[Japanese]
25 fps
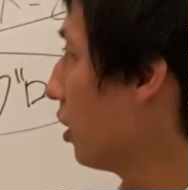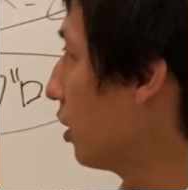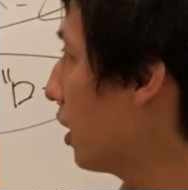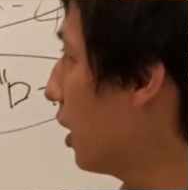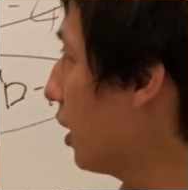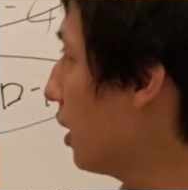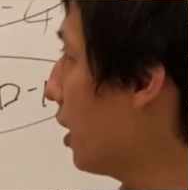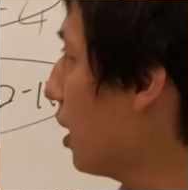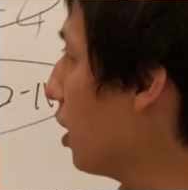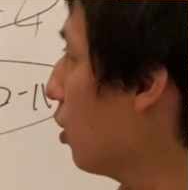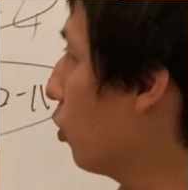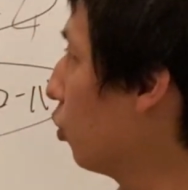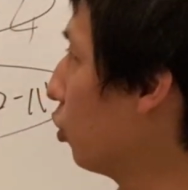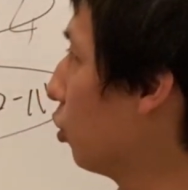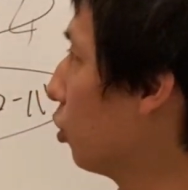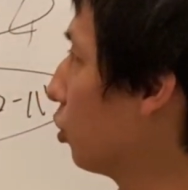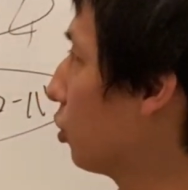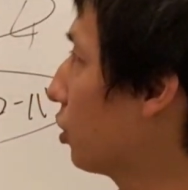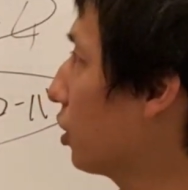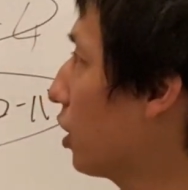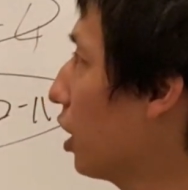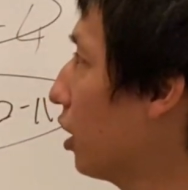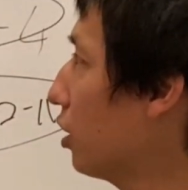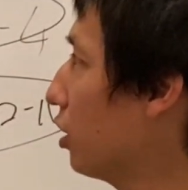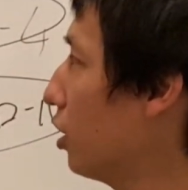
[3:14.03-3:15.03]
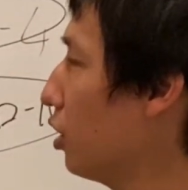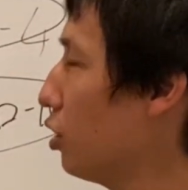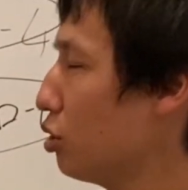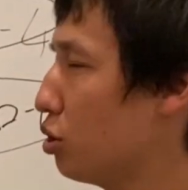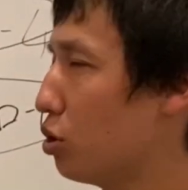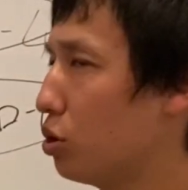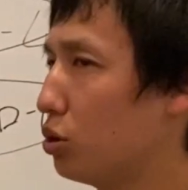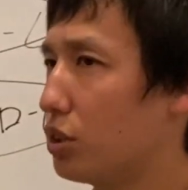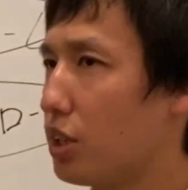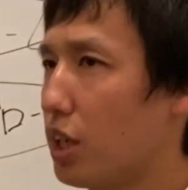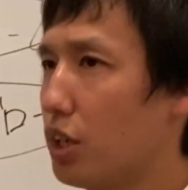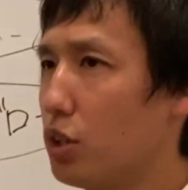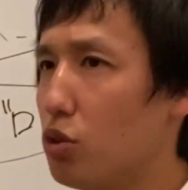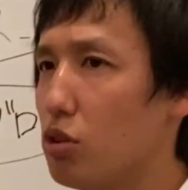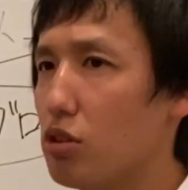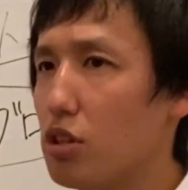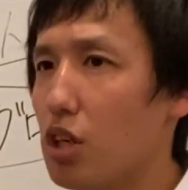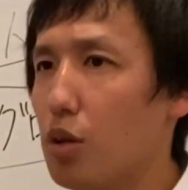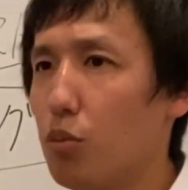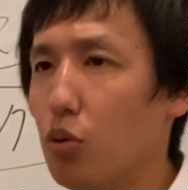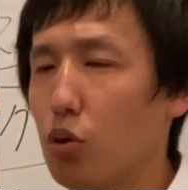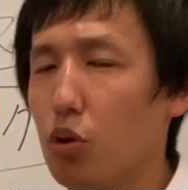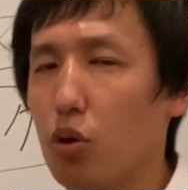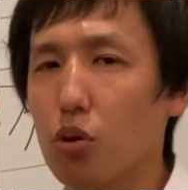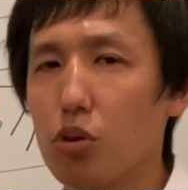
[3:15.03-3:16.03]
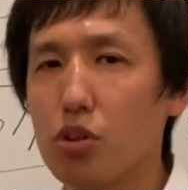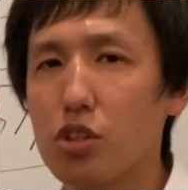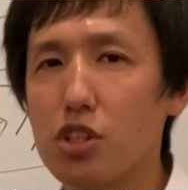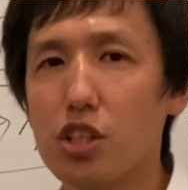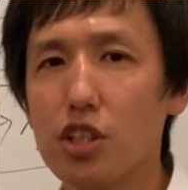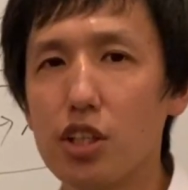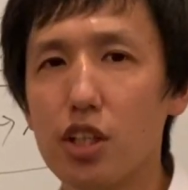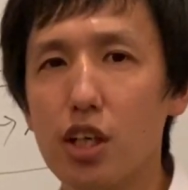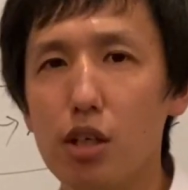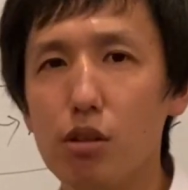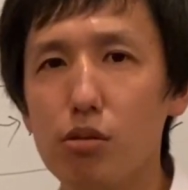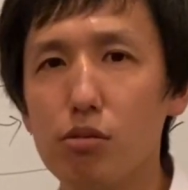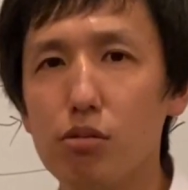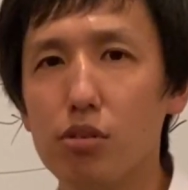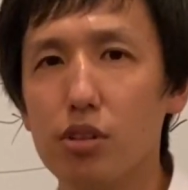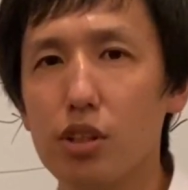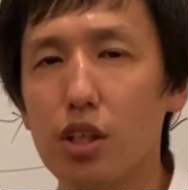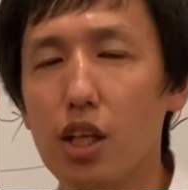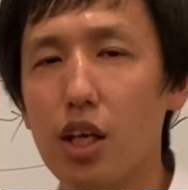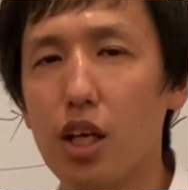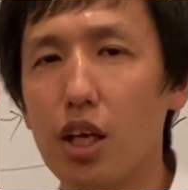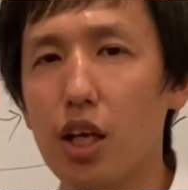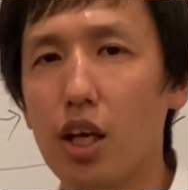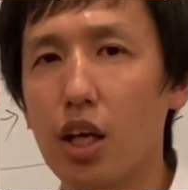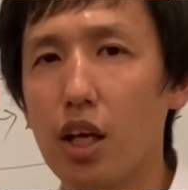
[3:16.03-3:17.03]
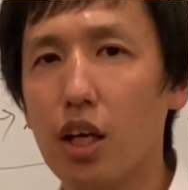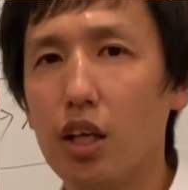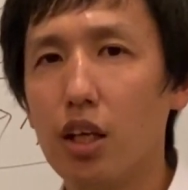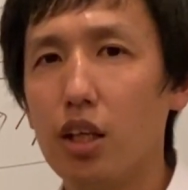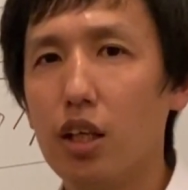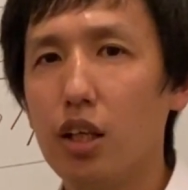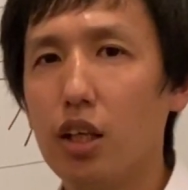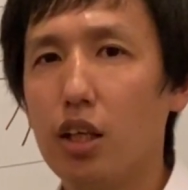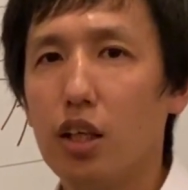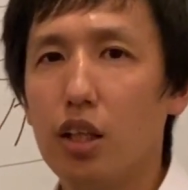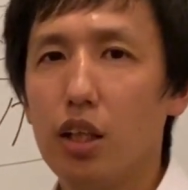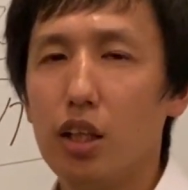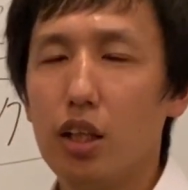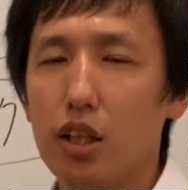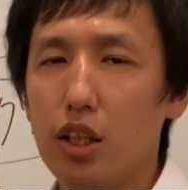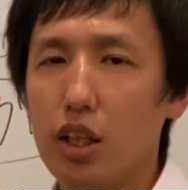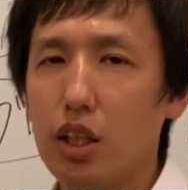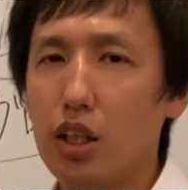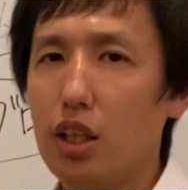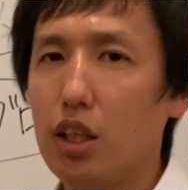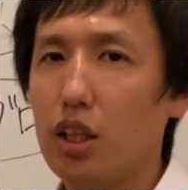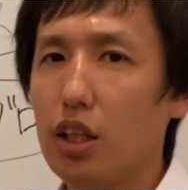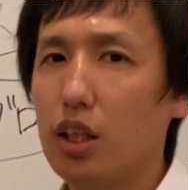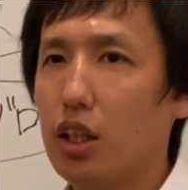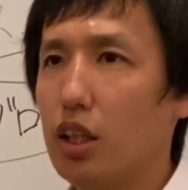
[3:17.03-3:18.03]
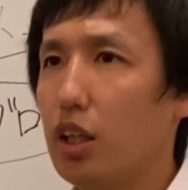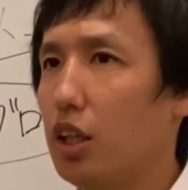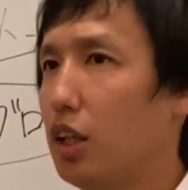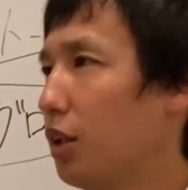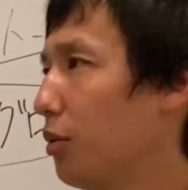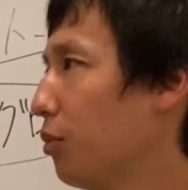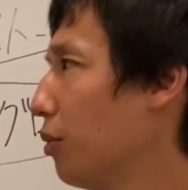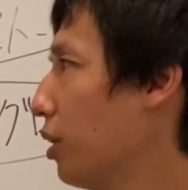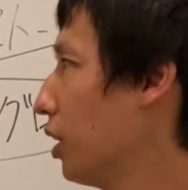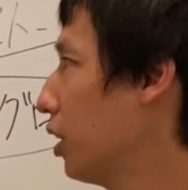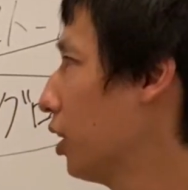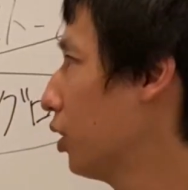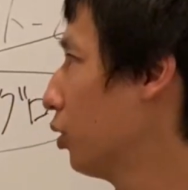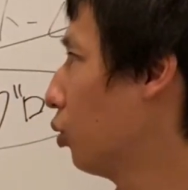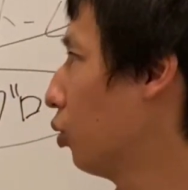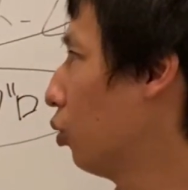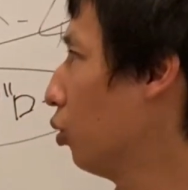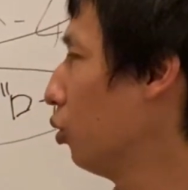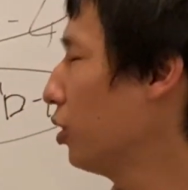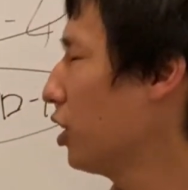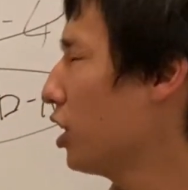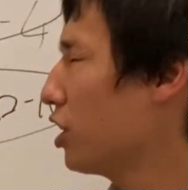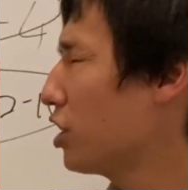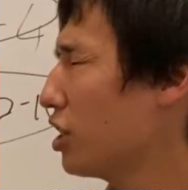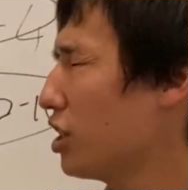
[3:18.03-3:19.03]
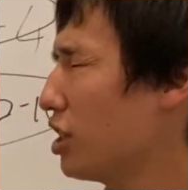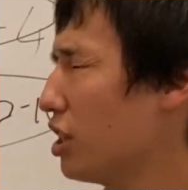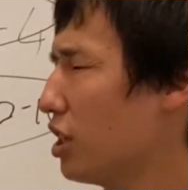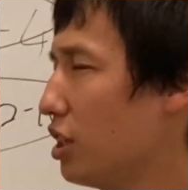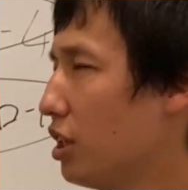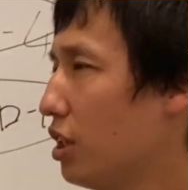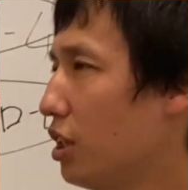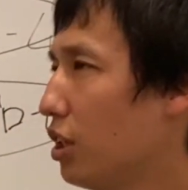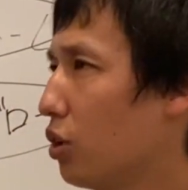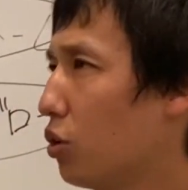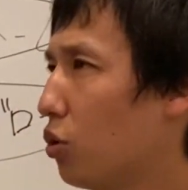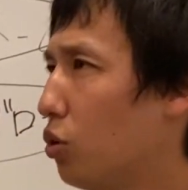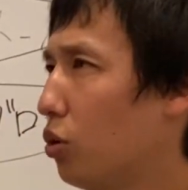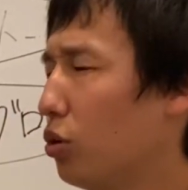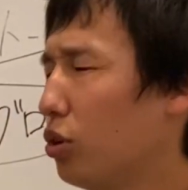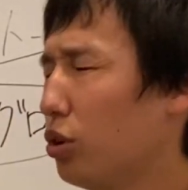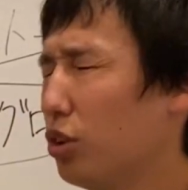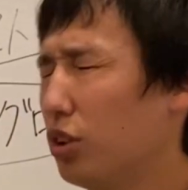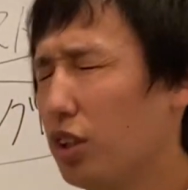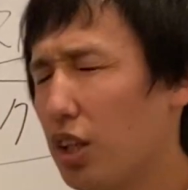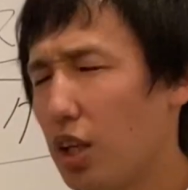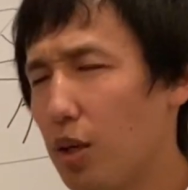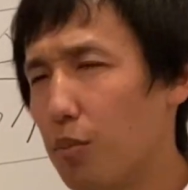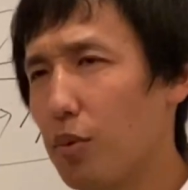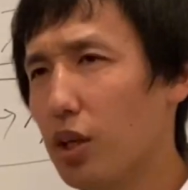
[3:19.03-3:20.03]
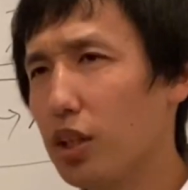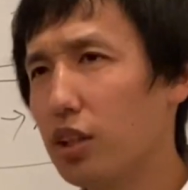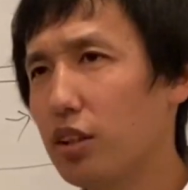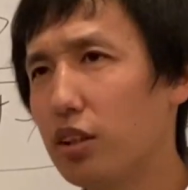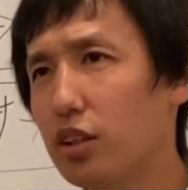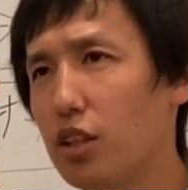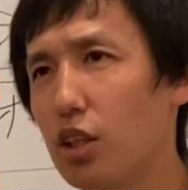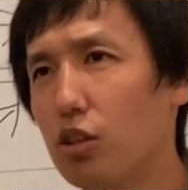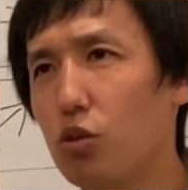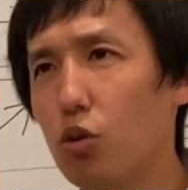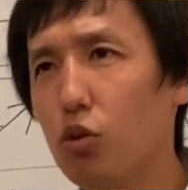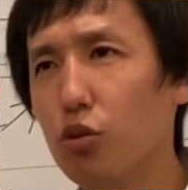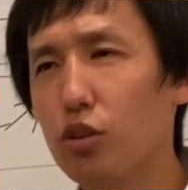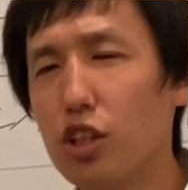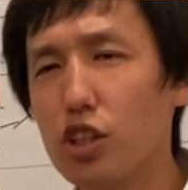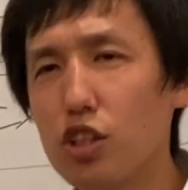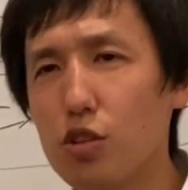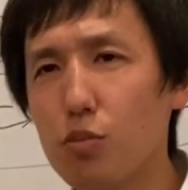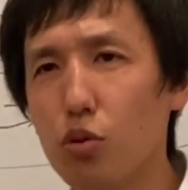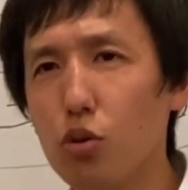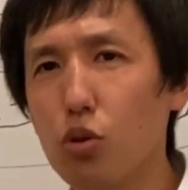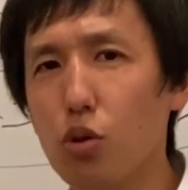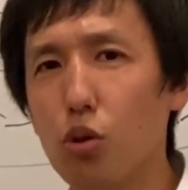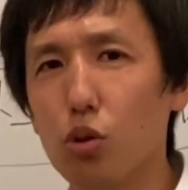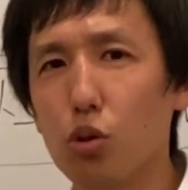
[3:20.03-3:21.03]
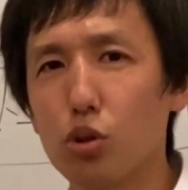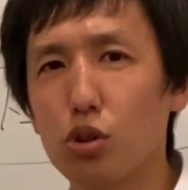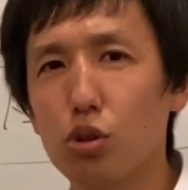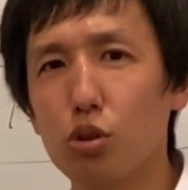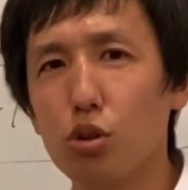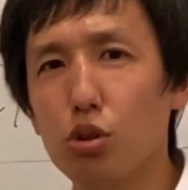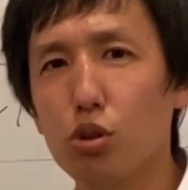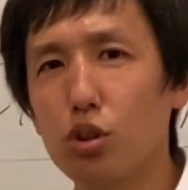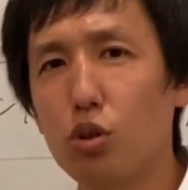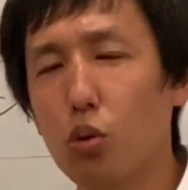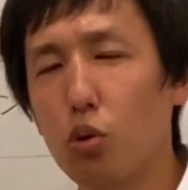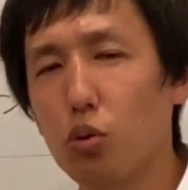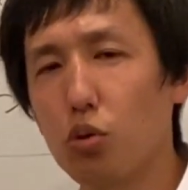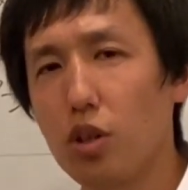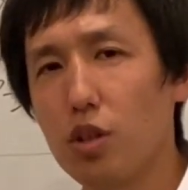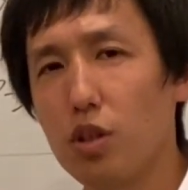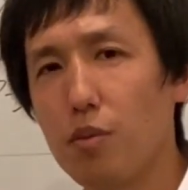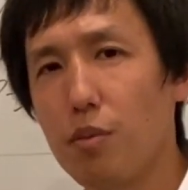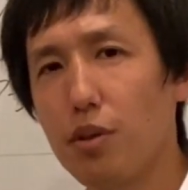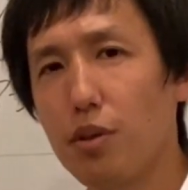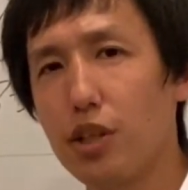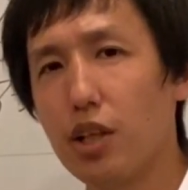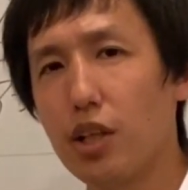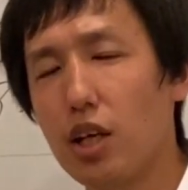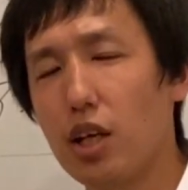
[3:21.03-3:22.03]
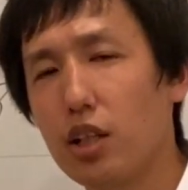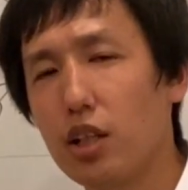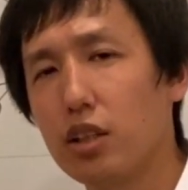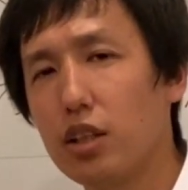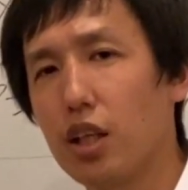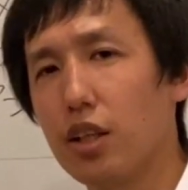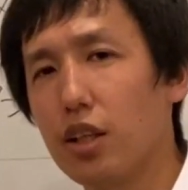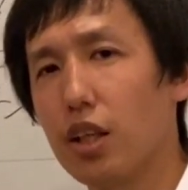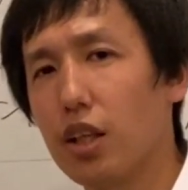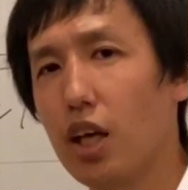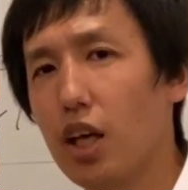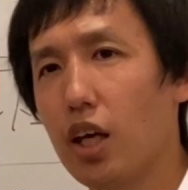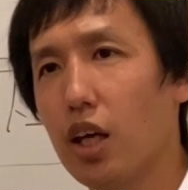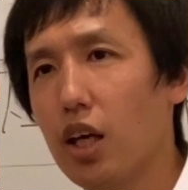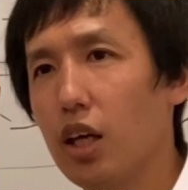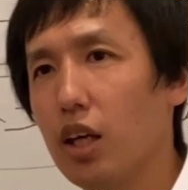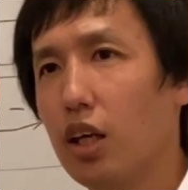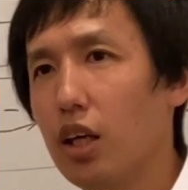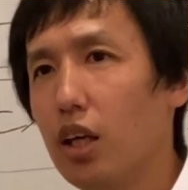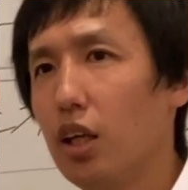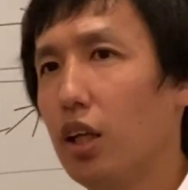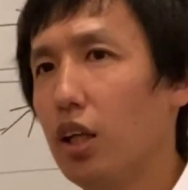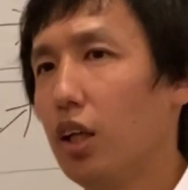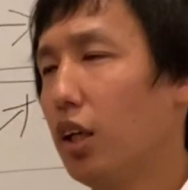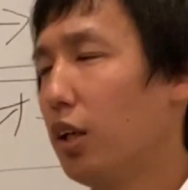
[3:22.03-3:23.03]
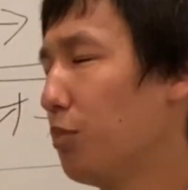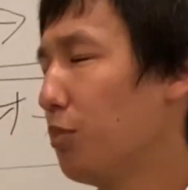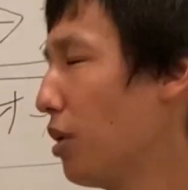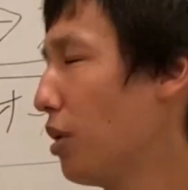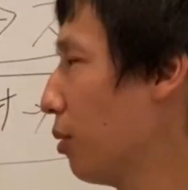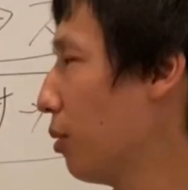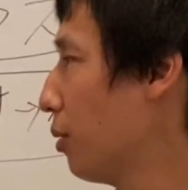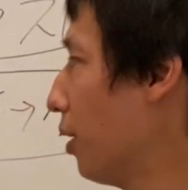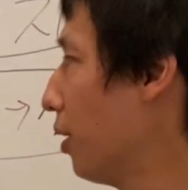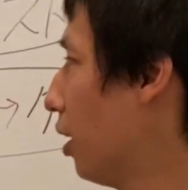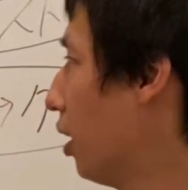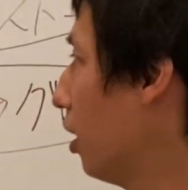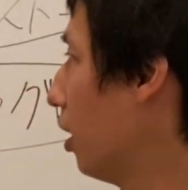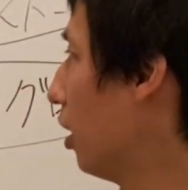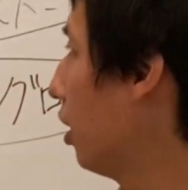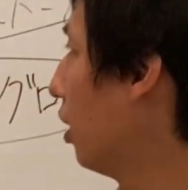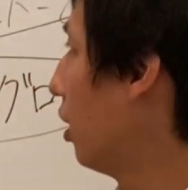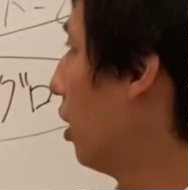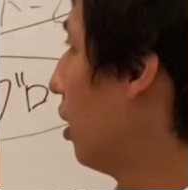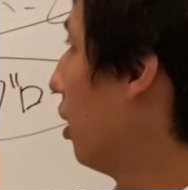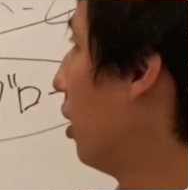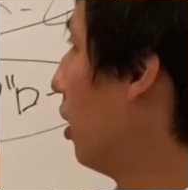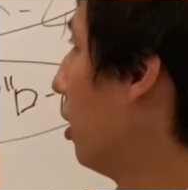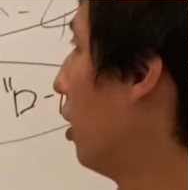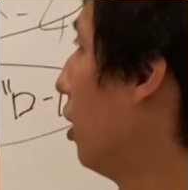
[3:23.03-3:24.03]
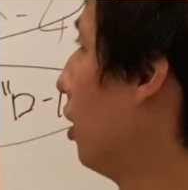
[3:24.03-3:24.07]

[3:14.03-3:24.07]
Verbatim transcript: ただこの使ってる素材とかも違うんで、えー、まああの同じこう、ね、全く同じものを作るってことは今までなかったんで、まあまあ、